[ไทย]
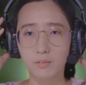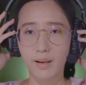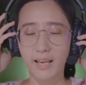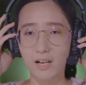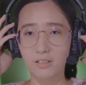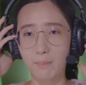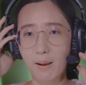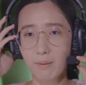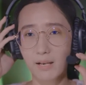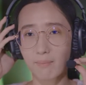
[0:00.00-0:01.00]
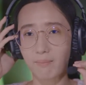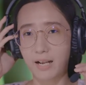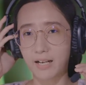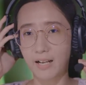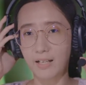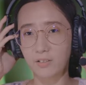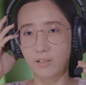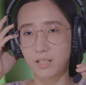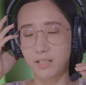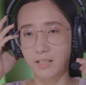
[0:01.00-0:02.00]
ไมค์เขาจะปรับระดับได้นะคะ ตร
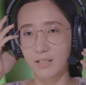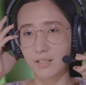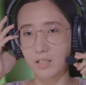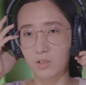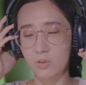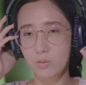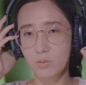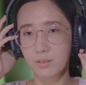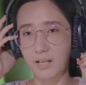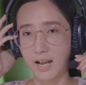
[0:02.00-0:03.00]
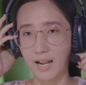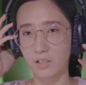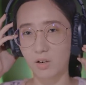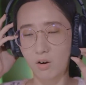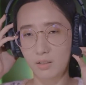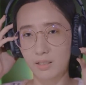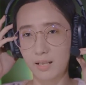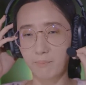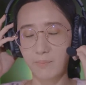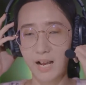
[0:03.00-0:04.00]
งนี้นี่ขึ้นลงได้ถอด
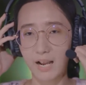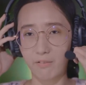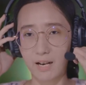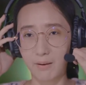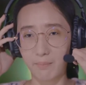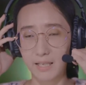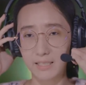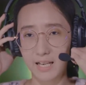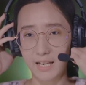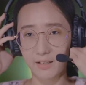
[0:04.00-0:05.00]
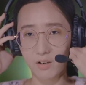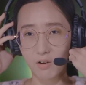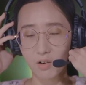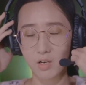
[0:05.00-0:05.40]
เก็บได้เวลาไม่ได้ใช้เนาะ